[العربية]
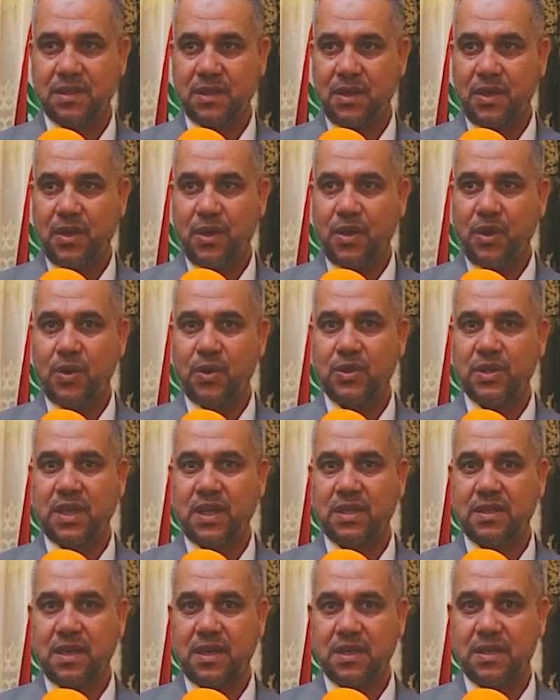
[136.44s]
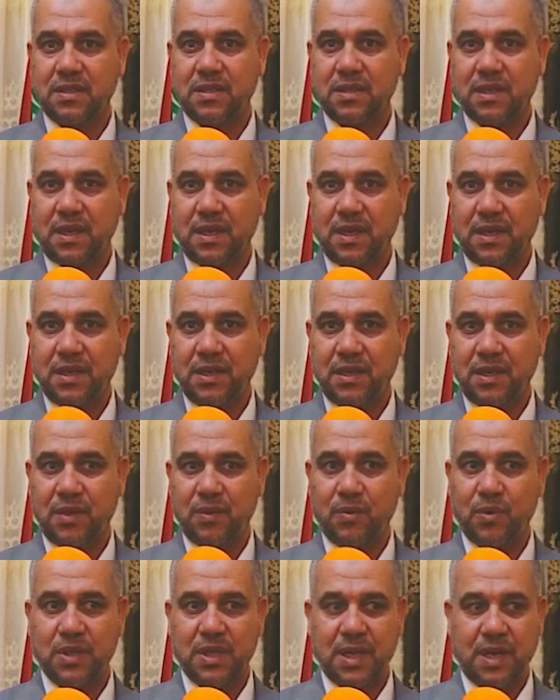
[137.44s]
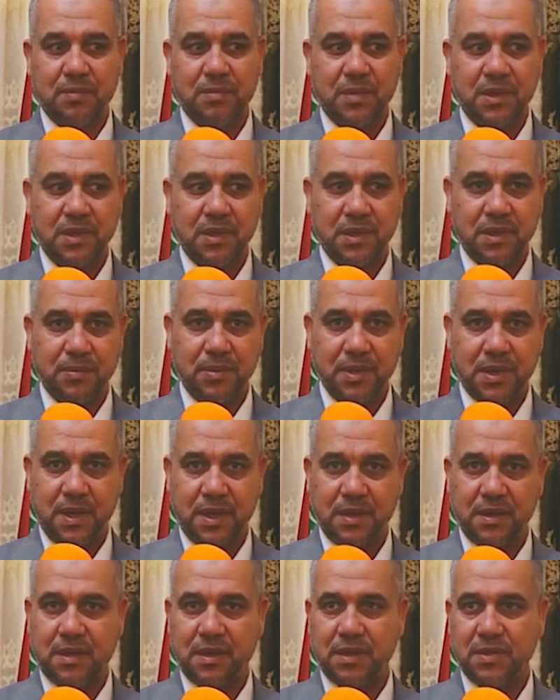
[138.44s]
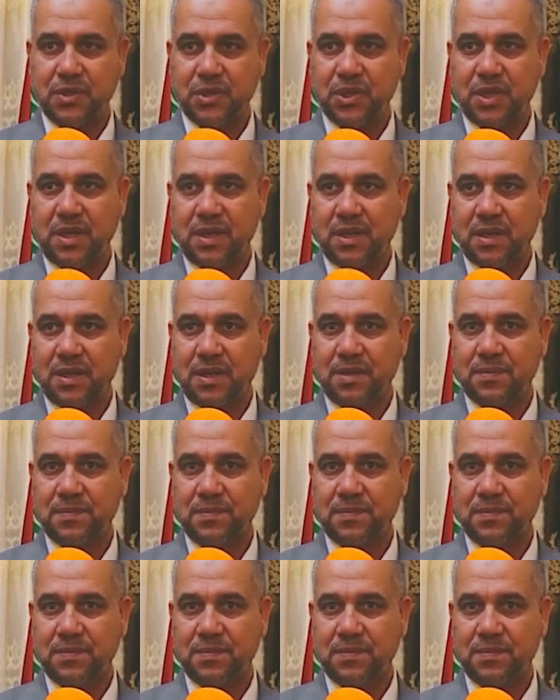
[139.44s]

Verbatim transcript: قطعة أرض سكنية ودعمه لبنائها إن شاء الله